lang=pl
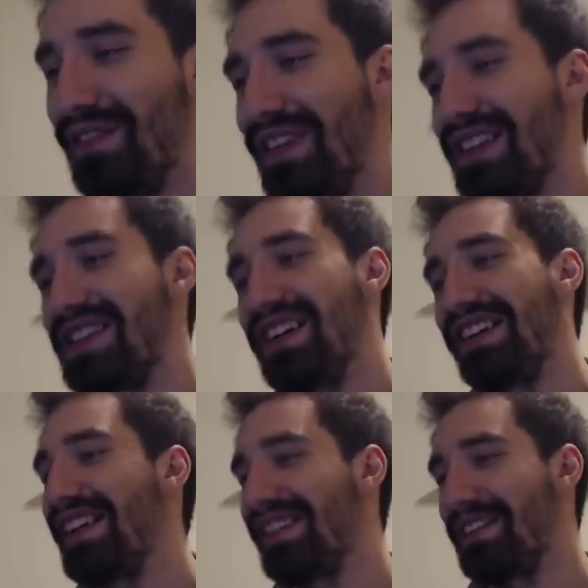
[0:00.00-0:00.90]
Wiesz,
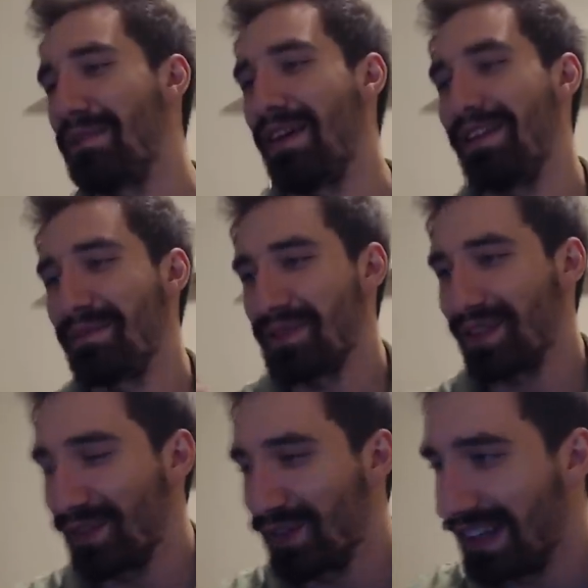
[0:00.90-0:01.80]
ja się bałem przez
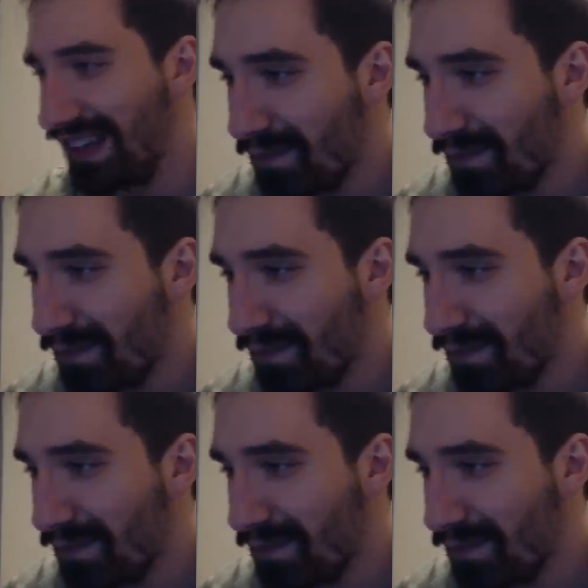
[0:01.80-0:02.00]
chwilę,